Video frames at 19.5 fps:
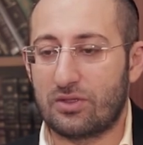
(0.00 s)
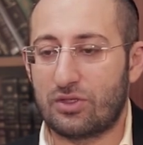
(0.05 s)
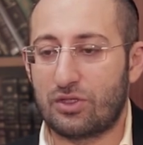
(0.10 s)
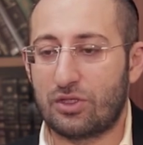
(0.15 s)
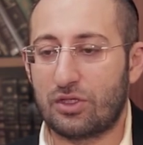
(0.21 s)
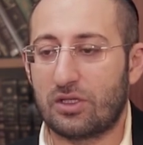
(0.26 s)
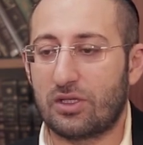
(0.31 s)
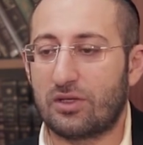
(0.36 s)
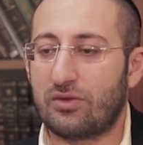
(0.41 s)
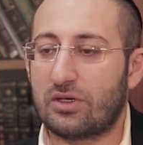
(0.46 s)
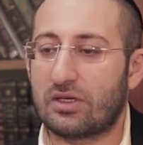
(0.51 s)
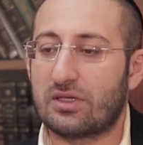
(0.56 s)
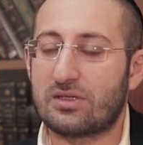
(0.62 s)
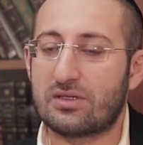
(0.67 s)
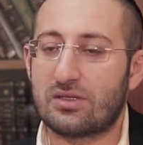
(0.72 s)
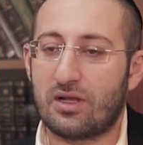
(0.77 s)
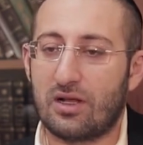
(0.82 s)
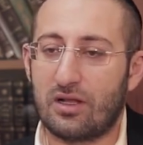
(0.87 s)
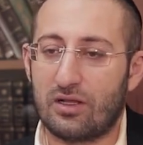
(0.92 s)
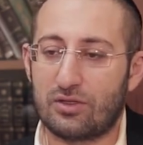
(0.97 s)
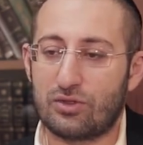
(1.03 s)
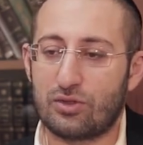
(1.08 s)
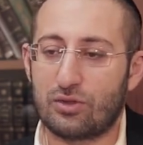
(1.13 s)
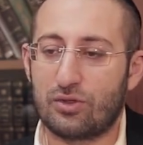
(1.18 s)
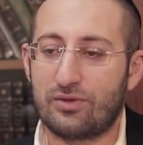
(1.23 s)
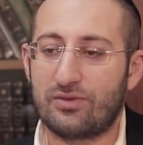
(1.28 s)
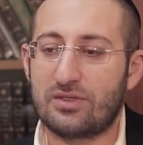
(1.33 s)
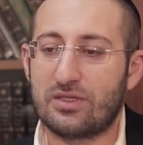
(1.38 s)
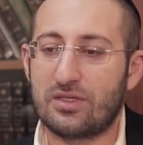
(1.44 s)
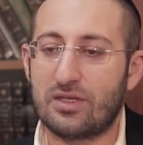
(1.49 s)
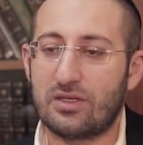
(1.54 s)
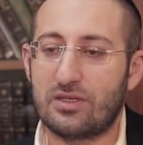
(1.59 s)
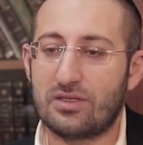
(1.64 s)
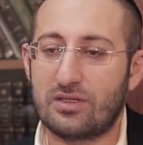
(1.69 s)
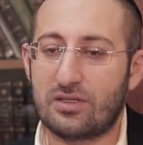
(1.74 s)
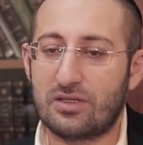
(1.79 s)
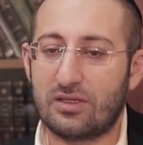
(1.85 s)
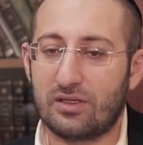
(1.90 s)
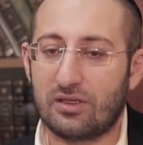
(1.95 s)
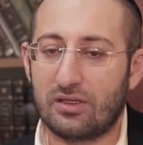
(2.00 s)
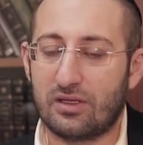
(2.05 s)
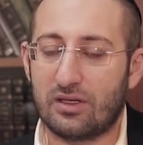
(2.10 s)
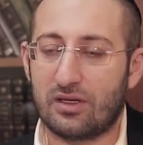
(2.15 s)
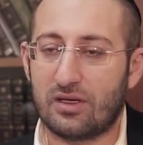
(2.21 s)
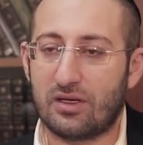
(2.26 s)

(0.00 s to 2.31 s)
человек знал, что все силы,